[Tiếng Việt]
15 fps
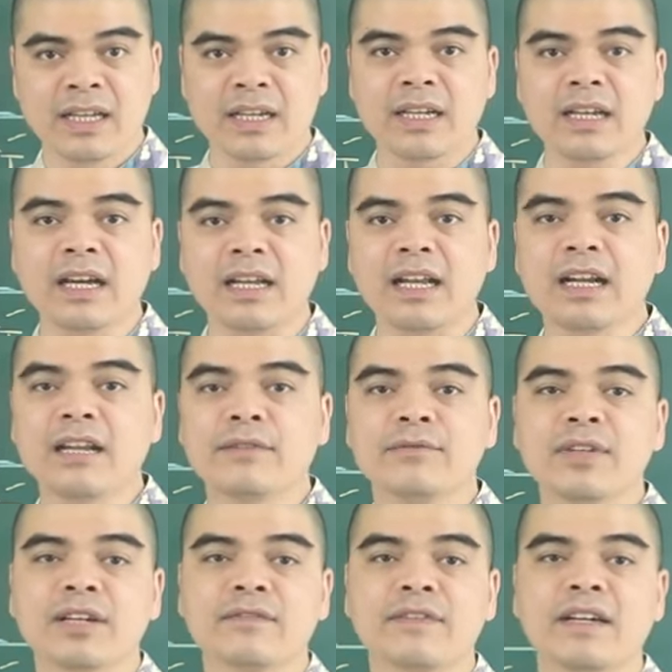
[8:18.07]
Cái khả năng làm
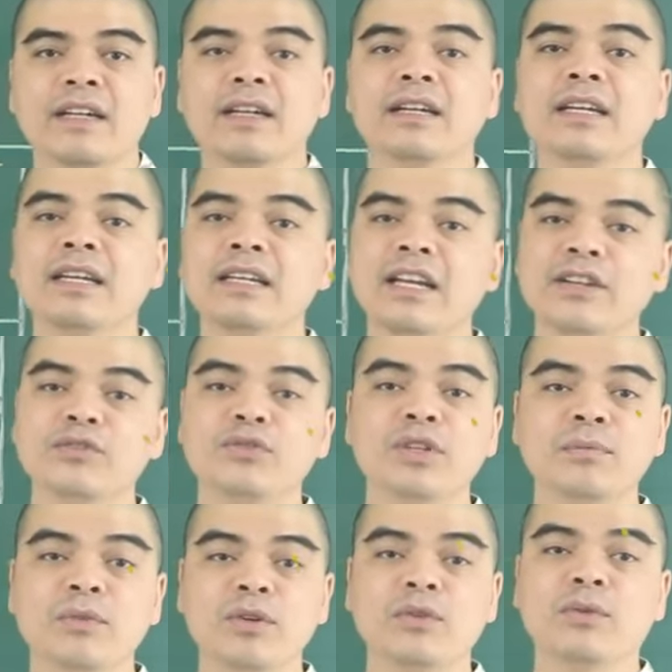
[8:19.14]
việc và các kỹ năng
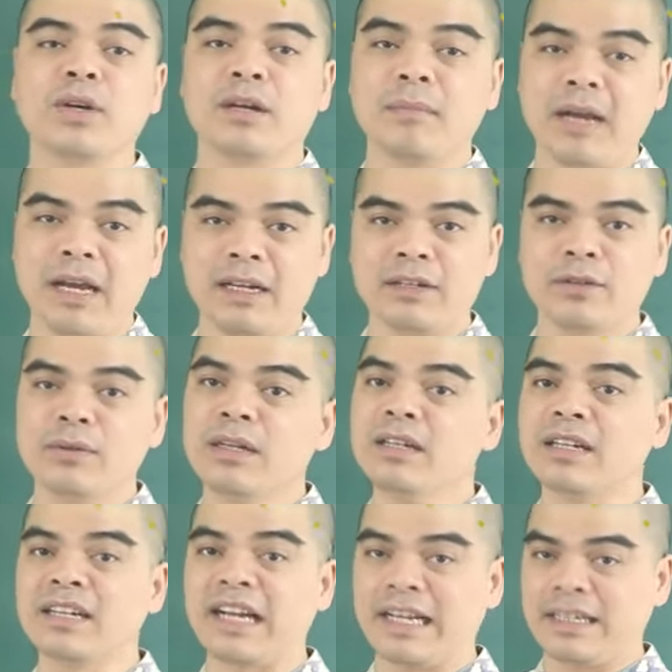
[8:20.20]
chuyên môn của các bạn cũng đã
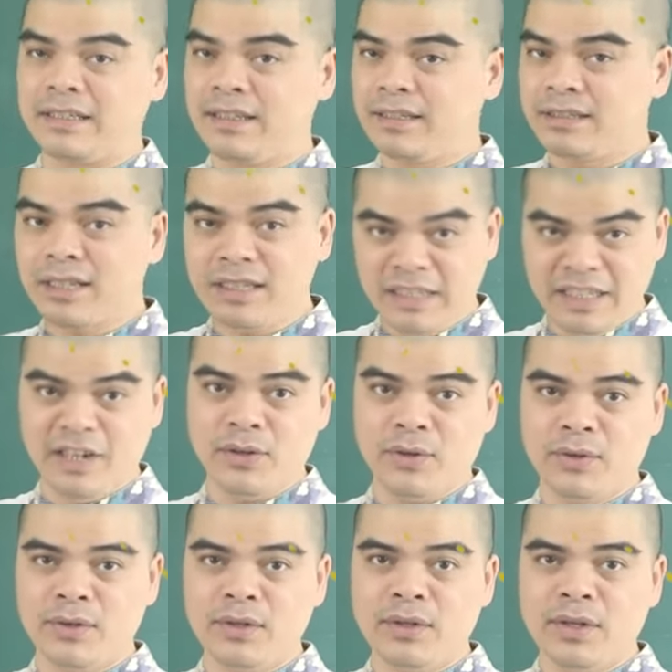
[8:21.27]
được cải thiện rất nhiều